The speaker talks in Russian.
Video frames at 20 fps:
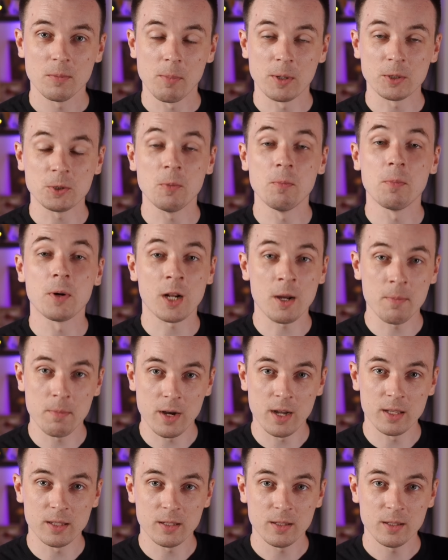потом
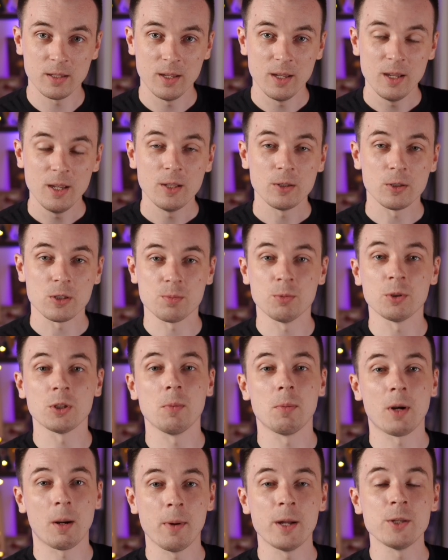барабаны, то есть
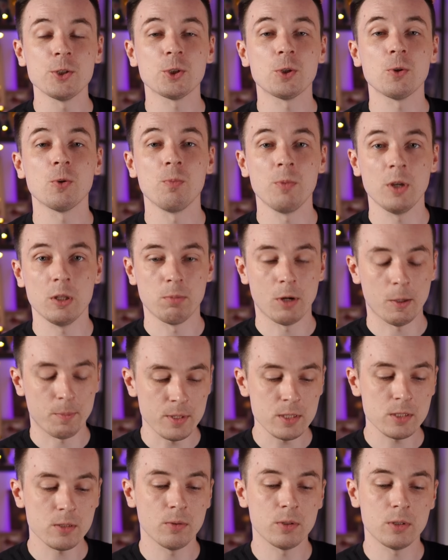многие барабанщики умеют
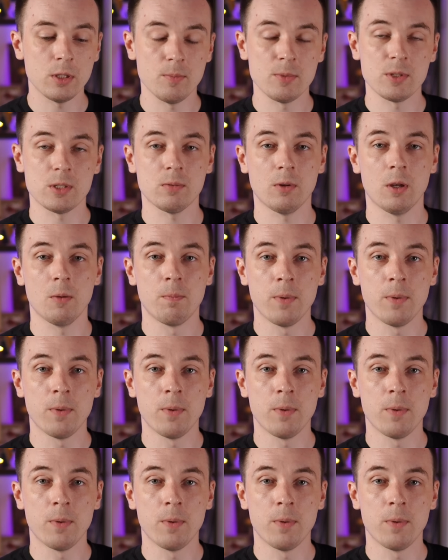прописывать именно свои